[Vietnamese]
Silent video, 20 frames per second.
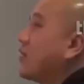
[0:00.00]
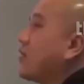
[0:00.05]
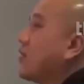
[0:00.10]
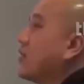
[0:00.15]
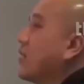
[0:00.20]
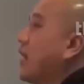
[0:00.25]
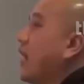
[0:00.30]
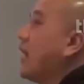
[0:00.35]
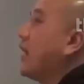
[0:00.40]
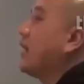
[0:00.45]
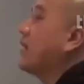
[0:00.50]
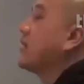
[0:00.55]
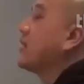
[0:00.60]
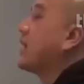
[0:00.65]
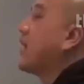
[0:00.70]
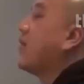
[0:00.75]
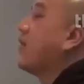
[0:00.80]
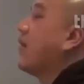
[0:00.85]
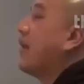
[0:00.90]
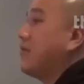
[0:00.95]
nó có thể
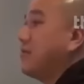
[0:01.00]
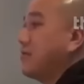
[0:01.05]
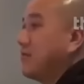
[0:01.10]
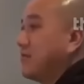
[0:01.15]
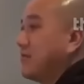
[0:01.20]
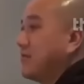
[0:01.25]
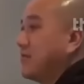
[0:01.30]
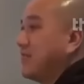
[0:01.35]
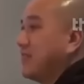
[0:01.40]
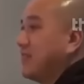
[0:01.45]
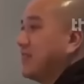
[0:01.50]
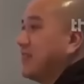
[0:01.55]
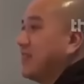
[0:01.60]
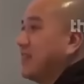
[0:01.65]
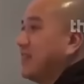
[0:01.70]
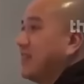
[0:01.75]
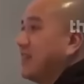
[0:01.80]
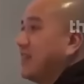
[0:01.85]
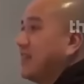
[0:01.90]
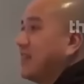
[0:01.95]
theo ông.
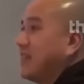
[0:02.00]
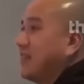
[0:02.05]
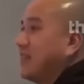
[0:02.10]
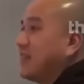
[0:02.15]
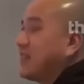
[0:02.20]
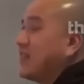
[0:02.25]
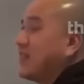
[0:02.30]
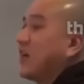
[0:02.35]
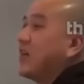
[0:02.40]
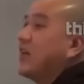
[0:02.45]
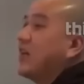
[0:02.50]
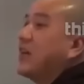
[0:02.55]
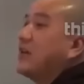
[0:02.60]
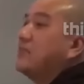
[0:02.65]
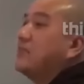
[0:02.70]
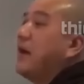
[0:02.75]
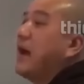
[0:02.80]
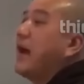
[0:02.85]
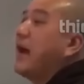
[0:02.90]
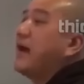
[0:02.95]
Cho
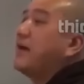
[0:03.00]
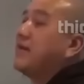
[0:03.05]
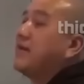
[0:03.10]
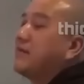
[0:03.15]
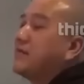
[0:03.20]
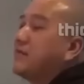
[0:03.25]
nên ba